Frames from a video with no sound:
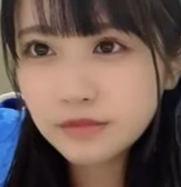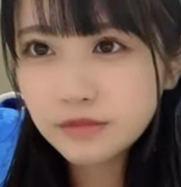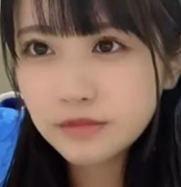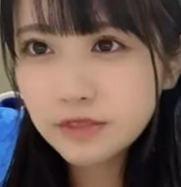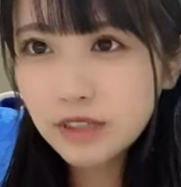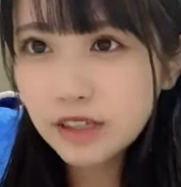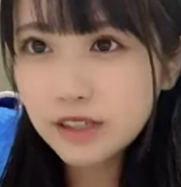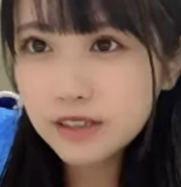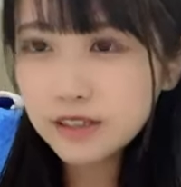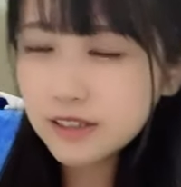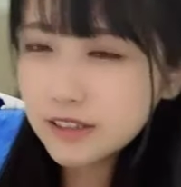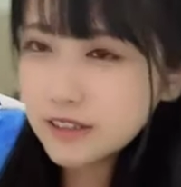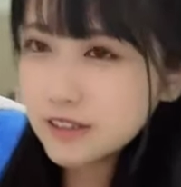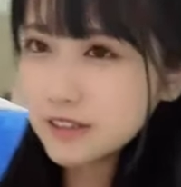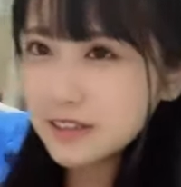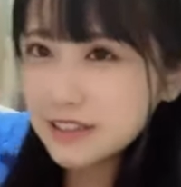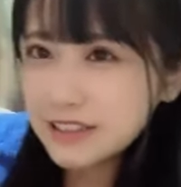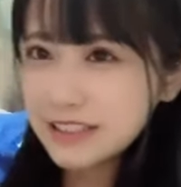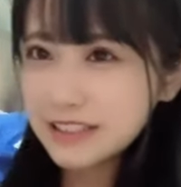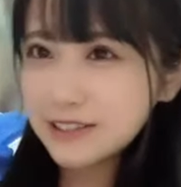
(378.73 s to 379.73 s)
あ
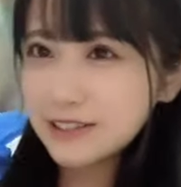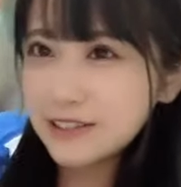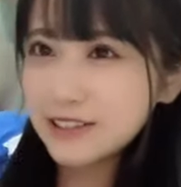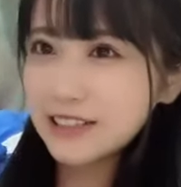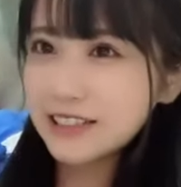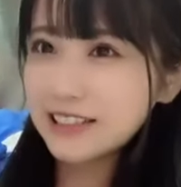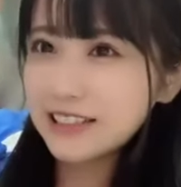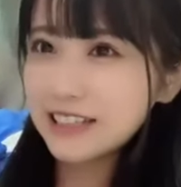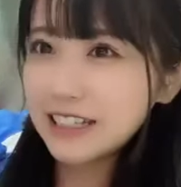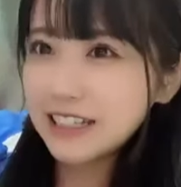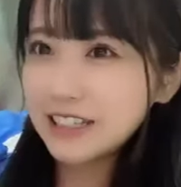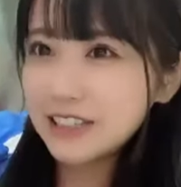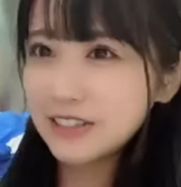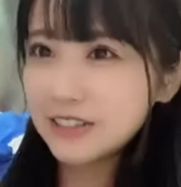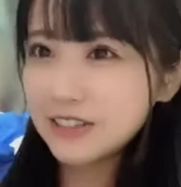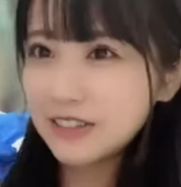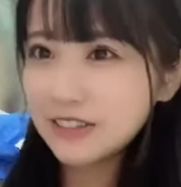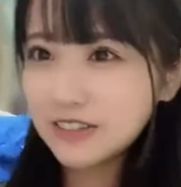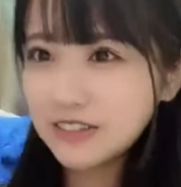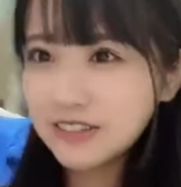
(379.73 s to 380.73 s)
すごい太
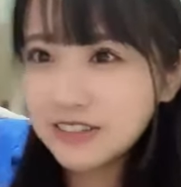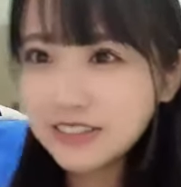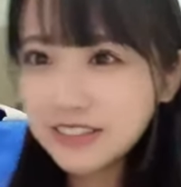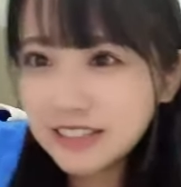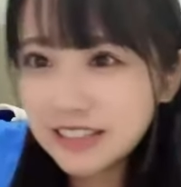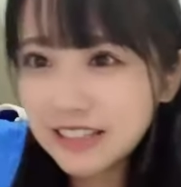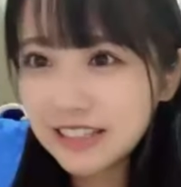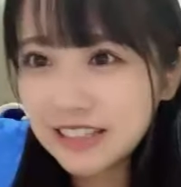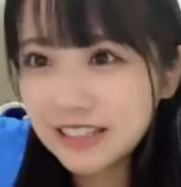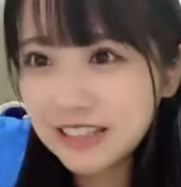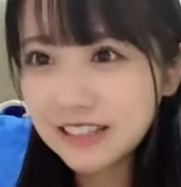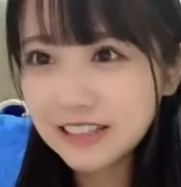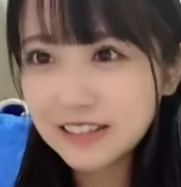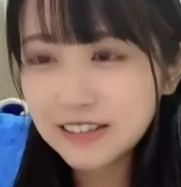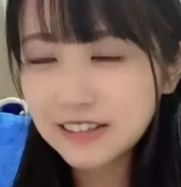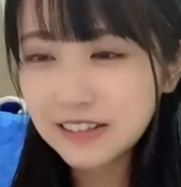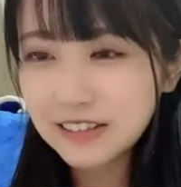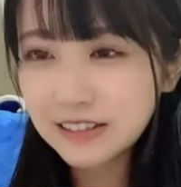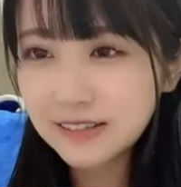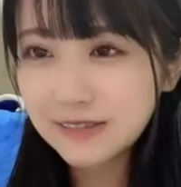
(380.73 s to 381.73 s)
陽ありがとう
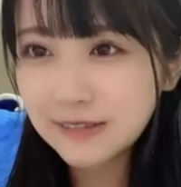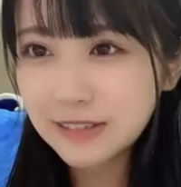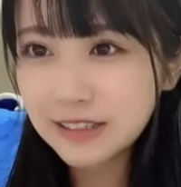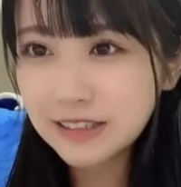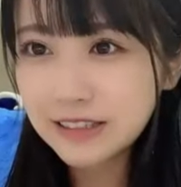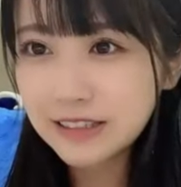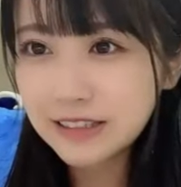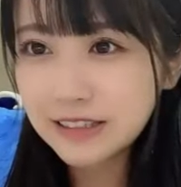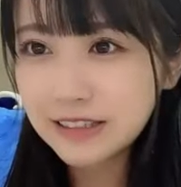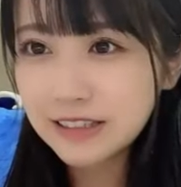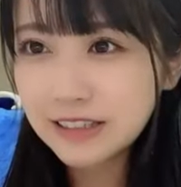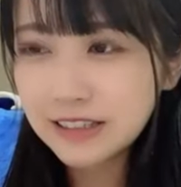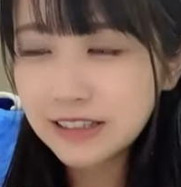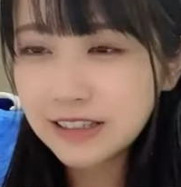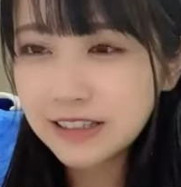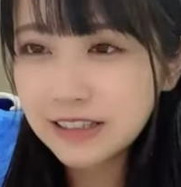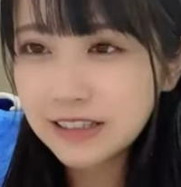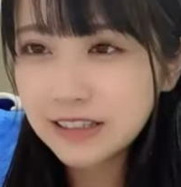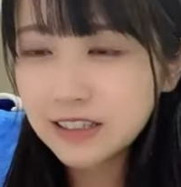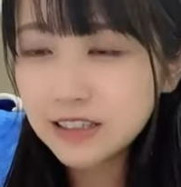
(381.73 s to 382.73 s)
ございま
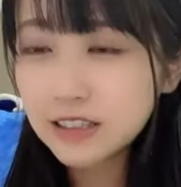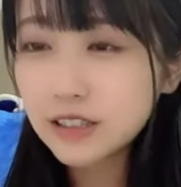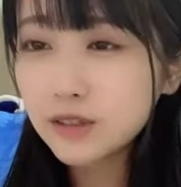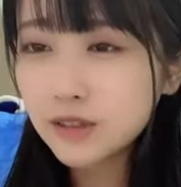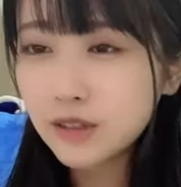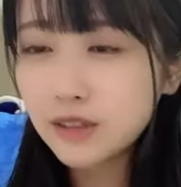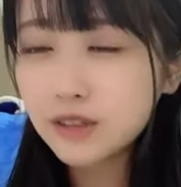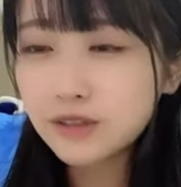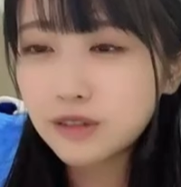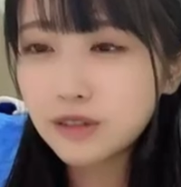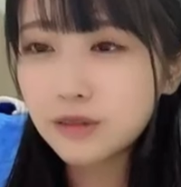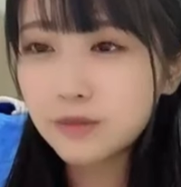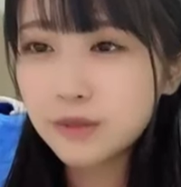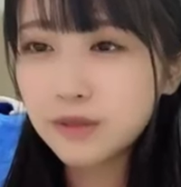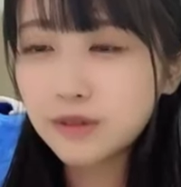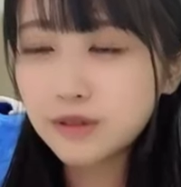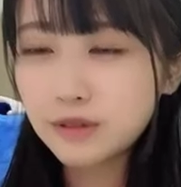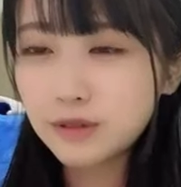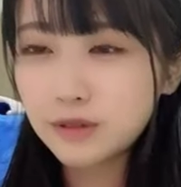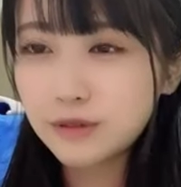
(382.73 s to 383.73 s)
すたどり着けま
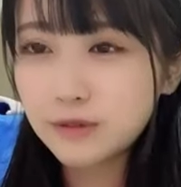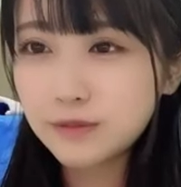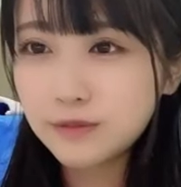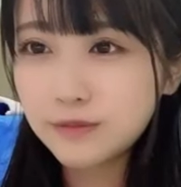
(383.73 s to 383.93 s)
すよ